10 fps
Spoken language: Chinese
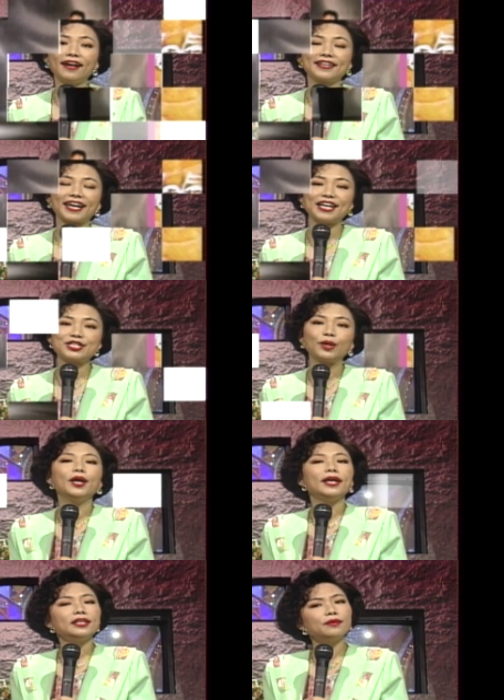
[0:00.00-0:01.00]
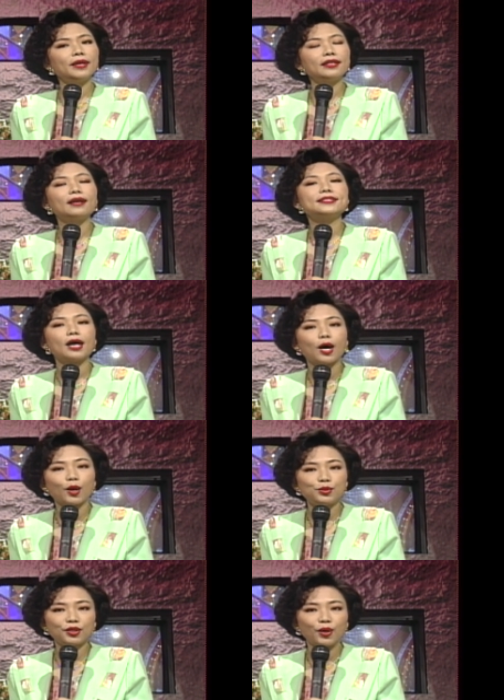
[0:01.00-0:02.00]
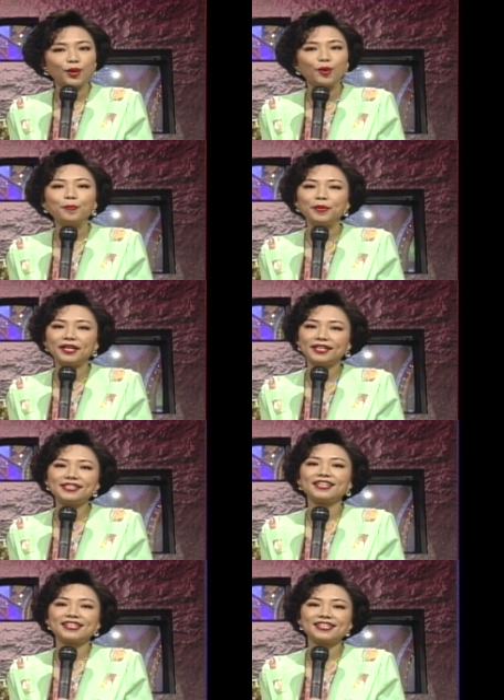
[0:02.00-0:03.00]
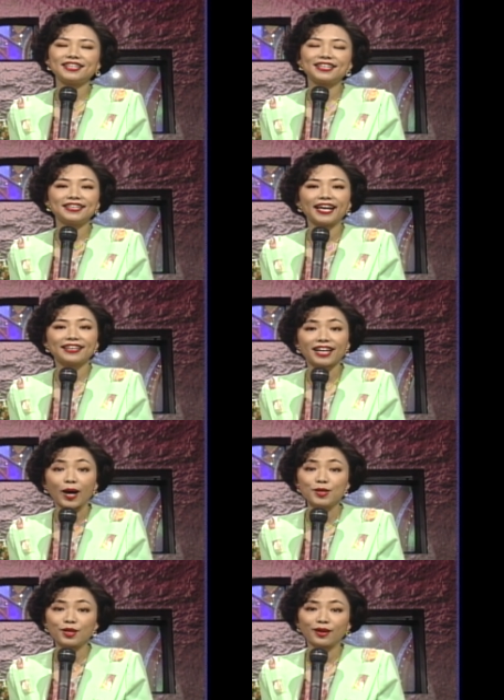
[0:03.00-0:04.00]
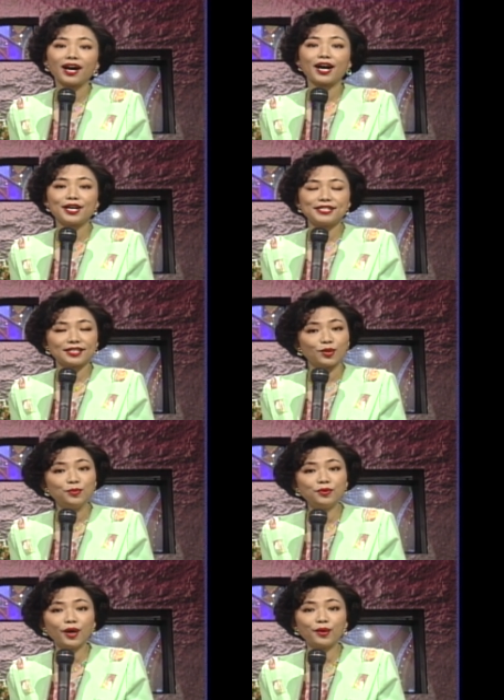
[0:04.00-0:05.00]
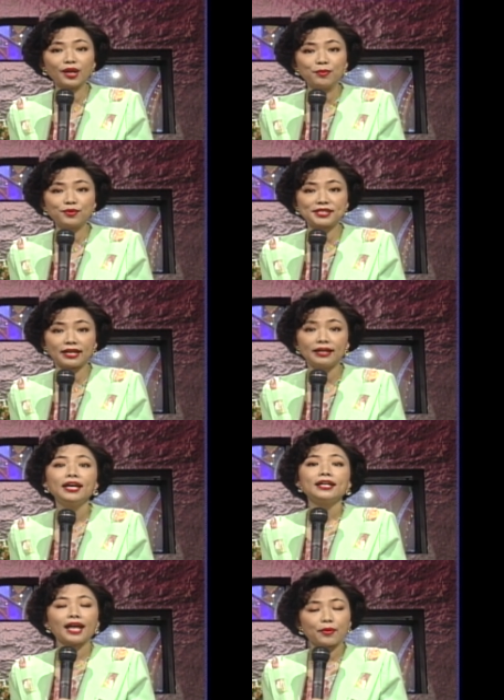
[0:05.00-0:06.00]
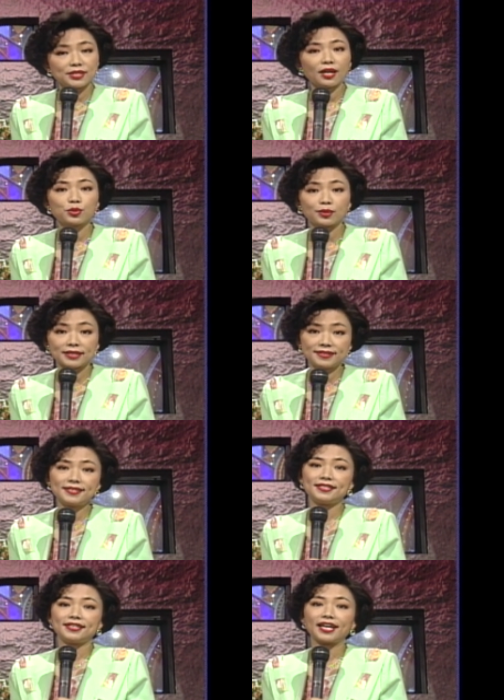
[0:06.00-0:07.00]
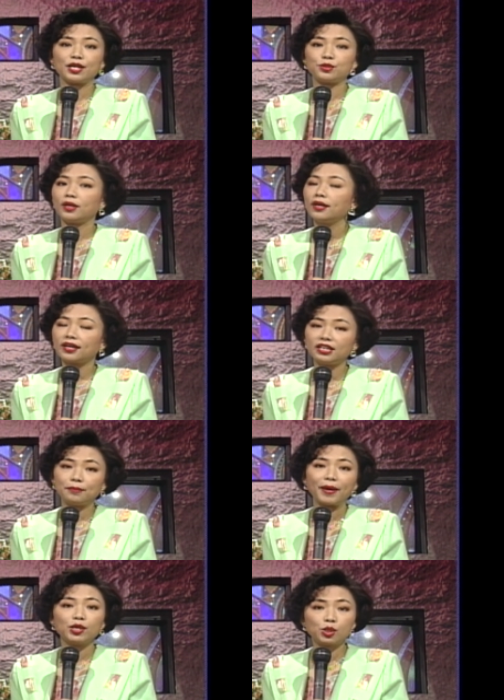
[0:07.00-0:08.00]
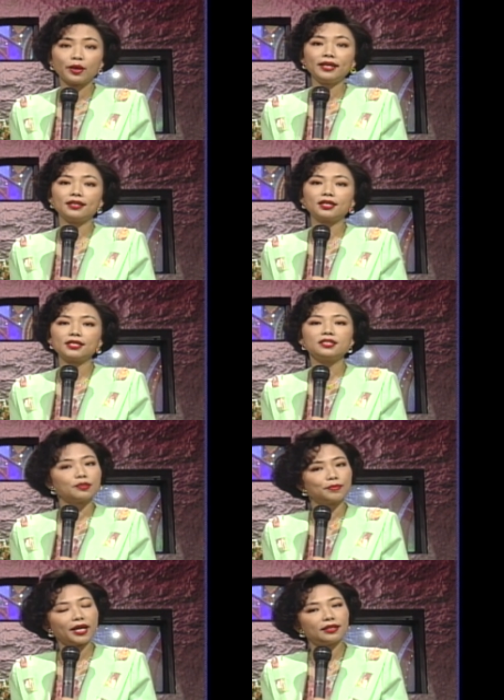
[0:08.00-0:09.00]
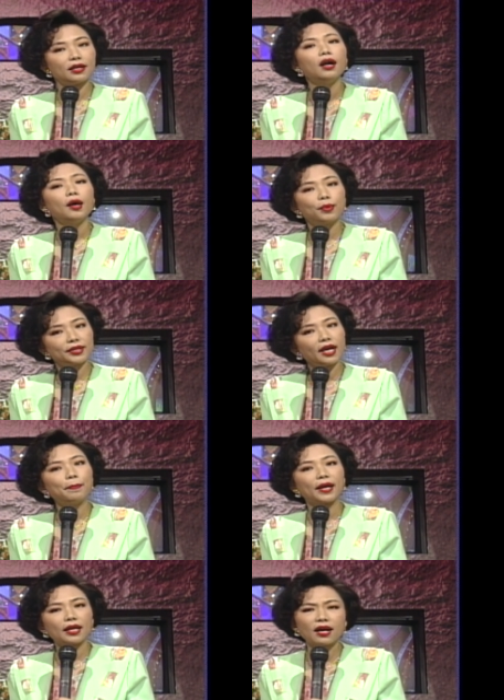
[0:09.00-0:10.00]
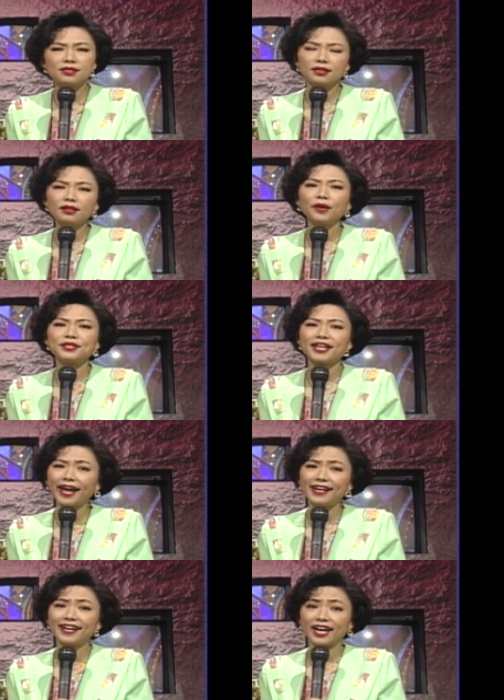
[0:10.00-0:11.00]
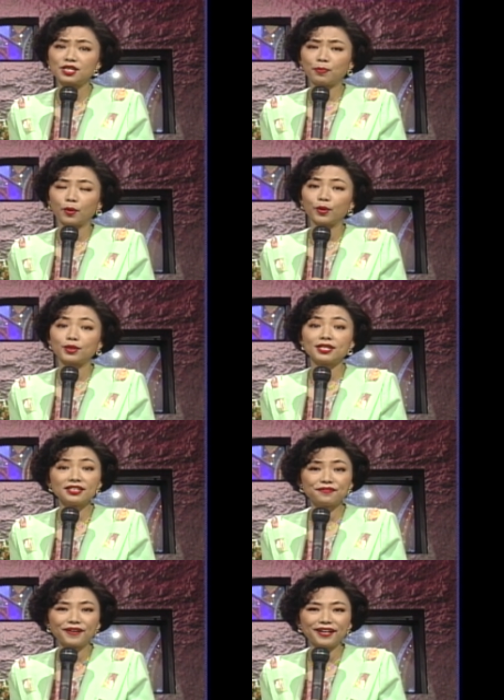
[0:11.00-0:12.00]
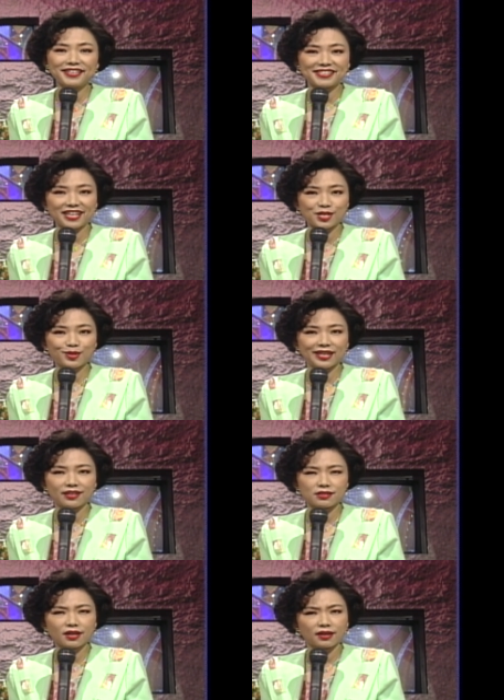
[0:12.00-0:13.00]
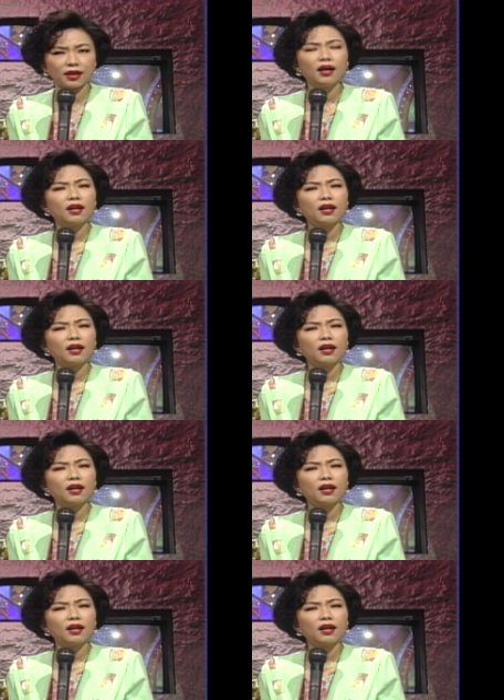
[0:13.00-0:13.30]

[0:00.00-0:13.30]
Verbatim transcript: 样的感受。因为呢，曹俊宏毕竟是歌坛的老手了，而且从幕后到目前，他会唱出他自己的感觉，跟一般专业的歌星是不太一样。不过他也把他这个到底是爱人还是朋友的张清芳一起带出来演唱了。